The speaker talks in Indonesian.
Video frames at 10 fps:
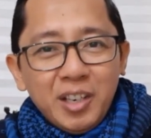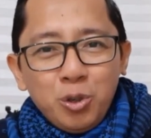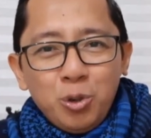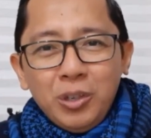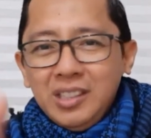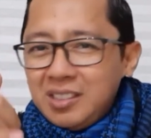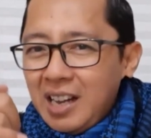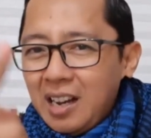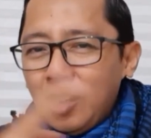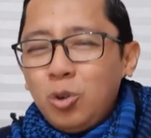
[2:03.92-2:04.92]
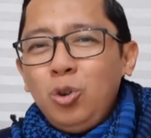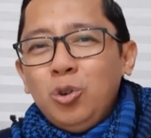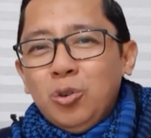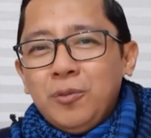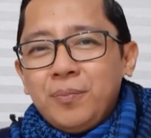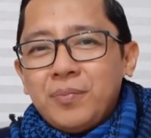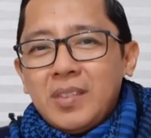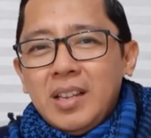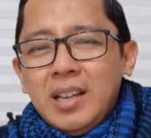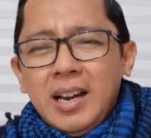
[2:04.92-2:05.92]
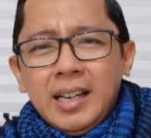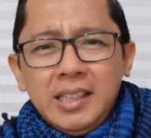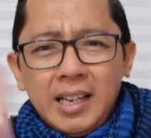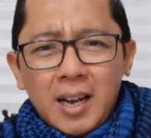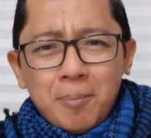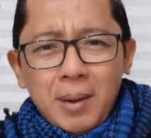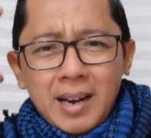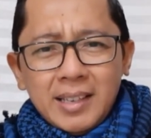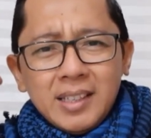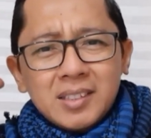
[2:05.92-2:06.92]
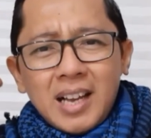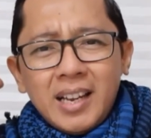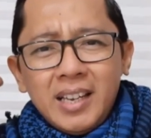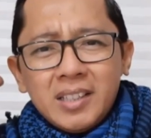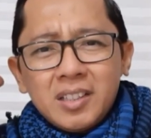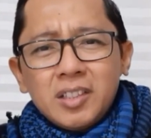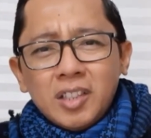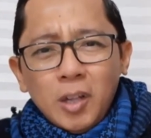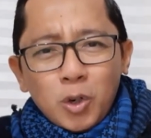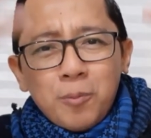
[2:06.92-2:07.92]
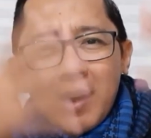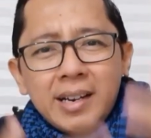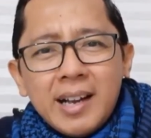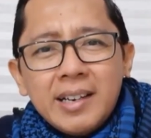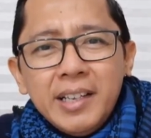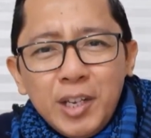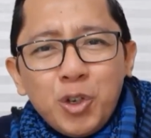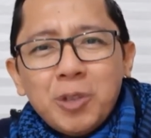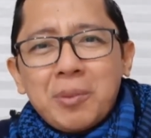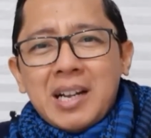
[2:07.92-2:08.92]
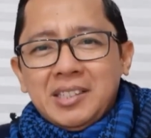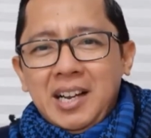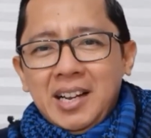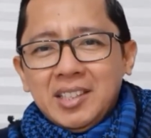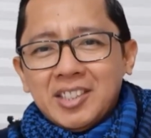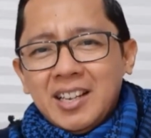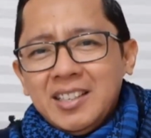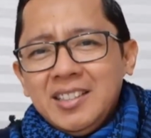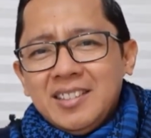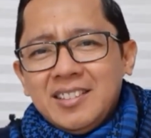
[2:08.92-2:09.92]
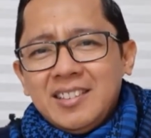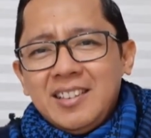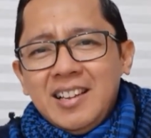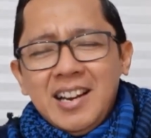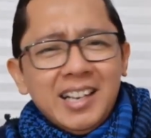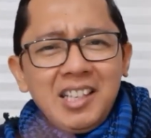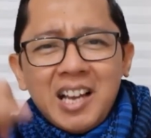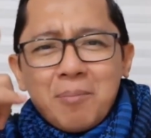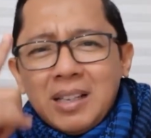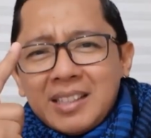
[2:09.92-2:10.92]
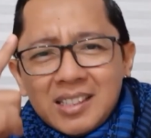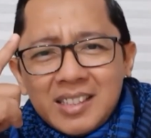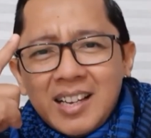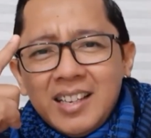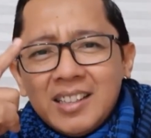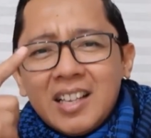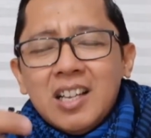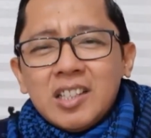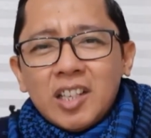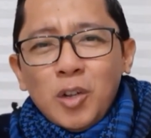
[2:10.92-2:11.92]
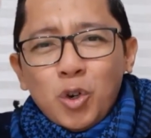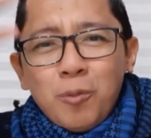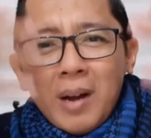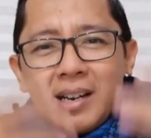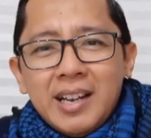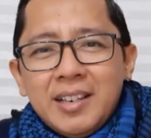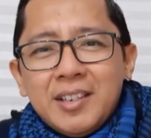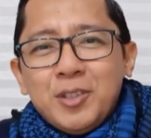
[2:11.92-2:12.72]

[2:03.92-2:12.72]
ainuhu istaka kullu. Ketika kepalanya sakit, seluruh badan ikut merasakan sakit. Ketika mata sakit, seluruh badan